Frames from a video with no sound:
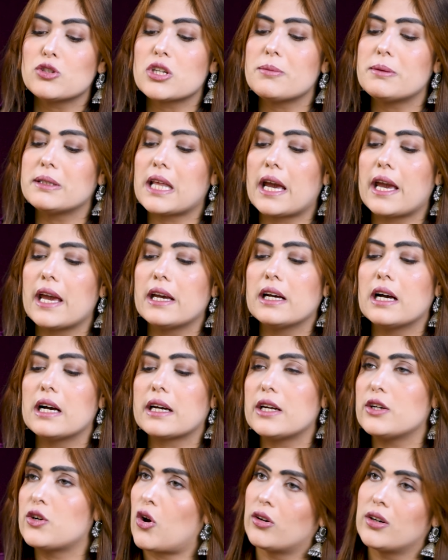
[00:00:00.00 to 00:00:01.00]
मुझे बताइएगा
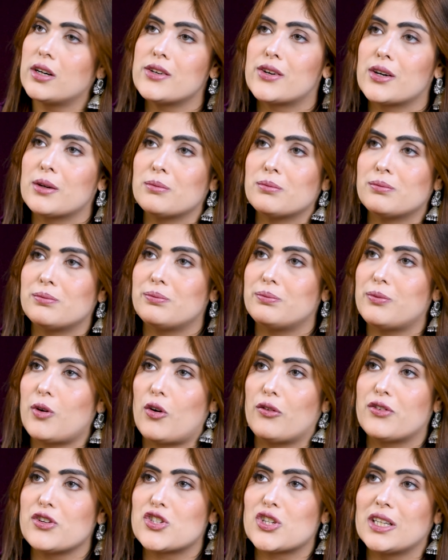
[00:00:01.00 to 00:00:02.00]
कि डोनाल्ड ट्रंप
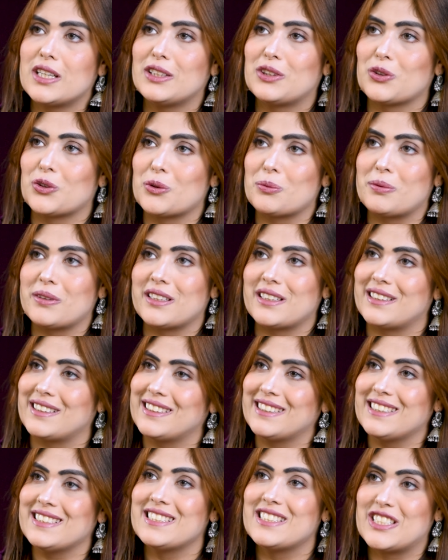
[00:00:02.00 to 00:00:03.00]
ऑफिशियली तौर पर
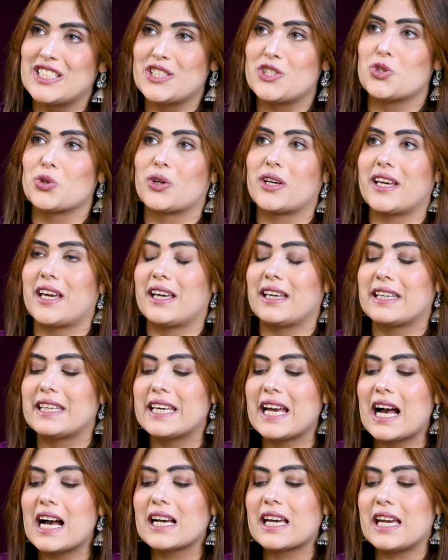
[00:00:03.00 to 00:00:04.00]
जीत चुके हैं
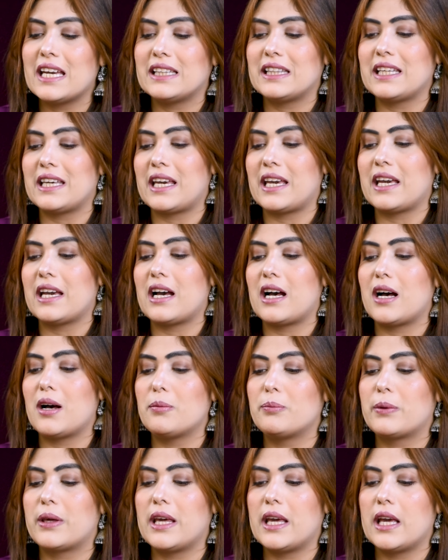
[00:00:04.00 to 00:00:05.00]
क्या हम्म। कहते हैं
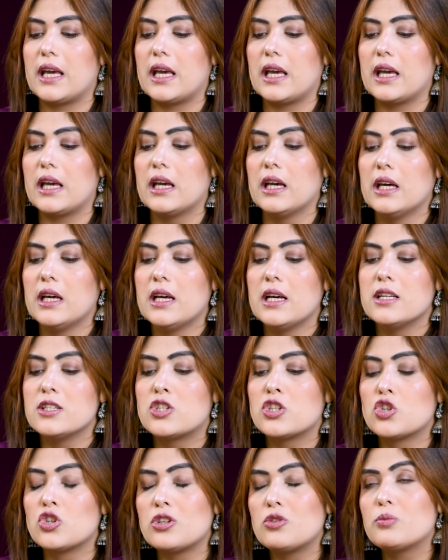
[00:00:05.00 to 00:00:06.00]
आपके
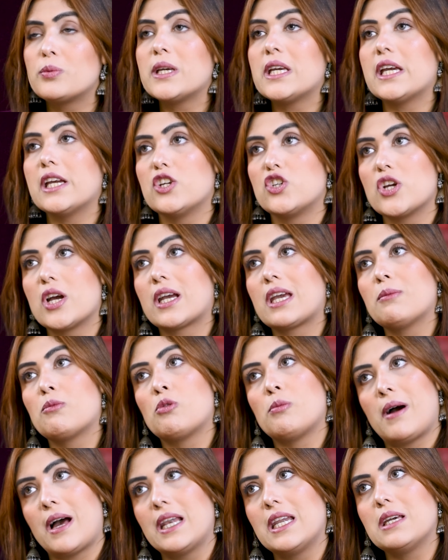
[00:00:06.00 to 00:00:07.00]
जनूबी एशिया के
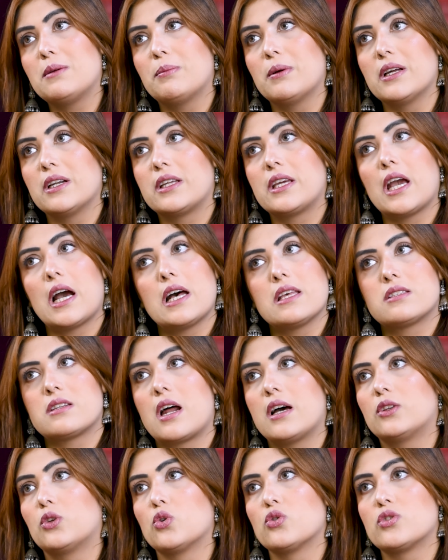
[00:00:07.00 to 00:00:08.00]
ममालिक पर क्या
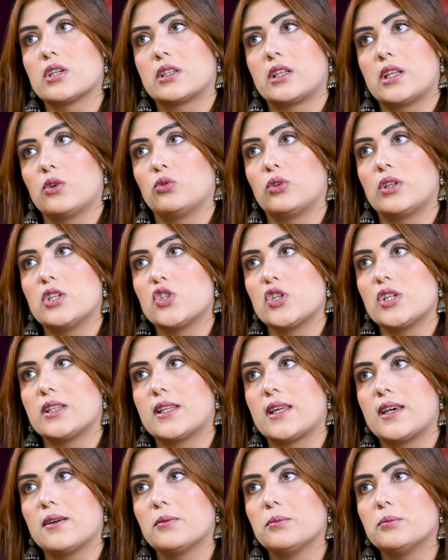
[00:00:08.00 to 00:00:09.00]
असरात हो सकते हैं उनकी जीत
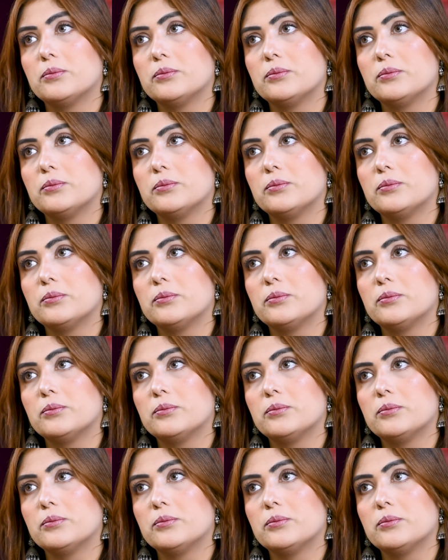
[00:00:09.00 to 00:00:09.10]
के